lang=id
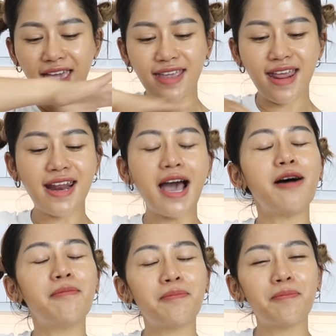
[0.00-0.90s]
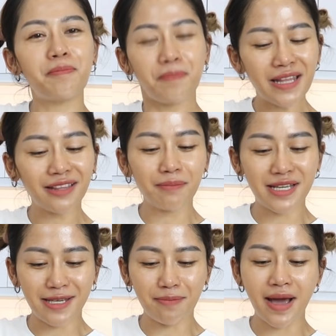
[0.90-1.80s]
geng ini ada empat
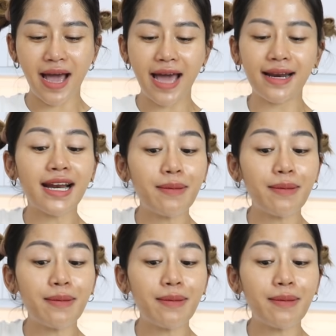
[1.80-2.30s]
macam bahan,